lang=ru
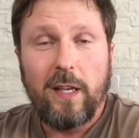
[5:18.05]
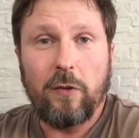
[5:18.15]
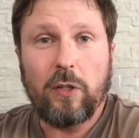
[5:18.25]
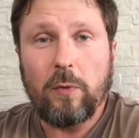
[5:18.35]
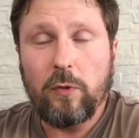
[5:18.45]

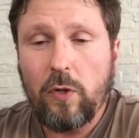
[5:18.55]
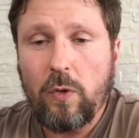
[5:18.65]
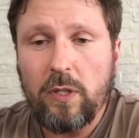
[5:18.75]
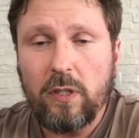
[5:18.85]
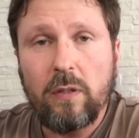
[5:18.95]
И вот там он
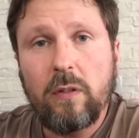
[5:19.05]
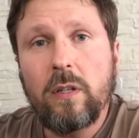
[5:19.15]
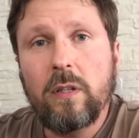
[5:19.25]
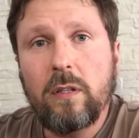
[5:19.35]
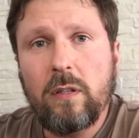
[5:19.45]
выходит.
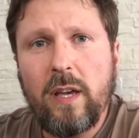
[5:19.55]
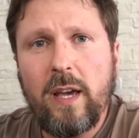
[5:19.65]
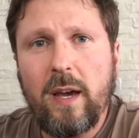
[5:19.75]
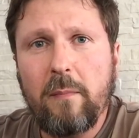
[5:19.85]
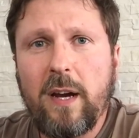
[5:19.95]
И,
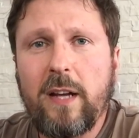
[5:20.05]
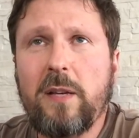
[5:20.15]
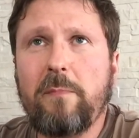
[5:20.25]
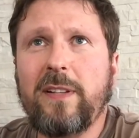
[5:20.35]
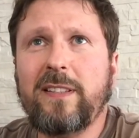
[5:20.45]
да, мы
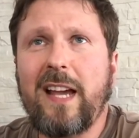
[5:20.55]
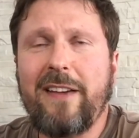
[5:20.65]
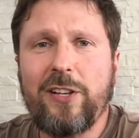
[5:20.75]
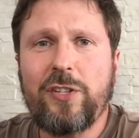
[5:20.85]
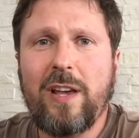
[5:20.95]
хотим
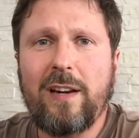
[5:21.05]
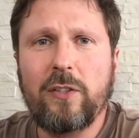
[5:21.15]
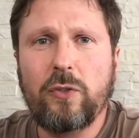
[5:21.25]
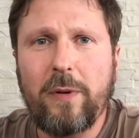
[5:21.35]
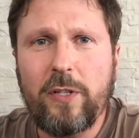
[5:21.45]
поздравить Чарли
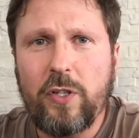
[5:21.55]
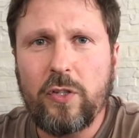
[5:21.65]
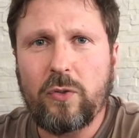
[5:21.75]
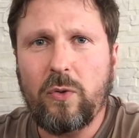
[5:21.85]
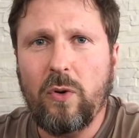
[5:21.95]

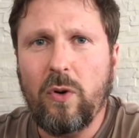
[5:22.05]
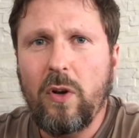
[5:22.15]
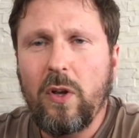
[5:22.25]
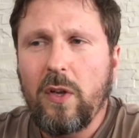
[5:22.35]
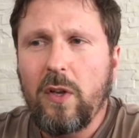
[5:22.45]
Зубочистку.